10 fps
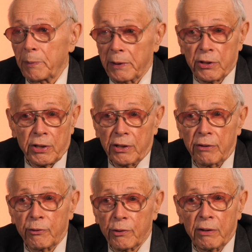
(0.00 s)

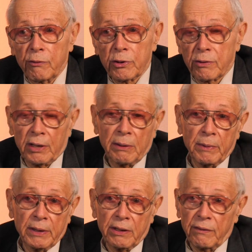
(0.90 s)
положение в руководстве? Это
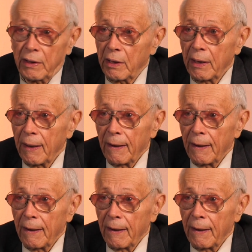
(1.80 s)
было две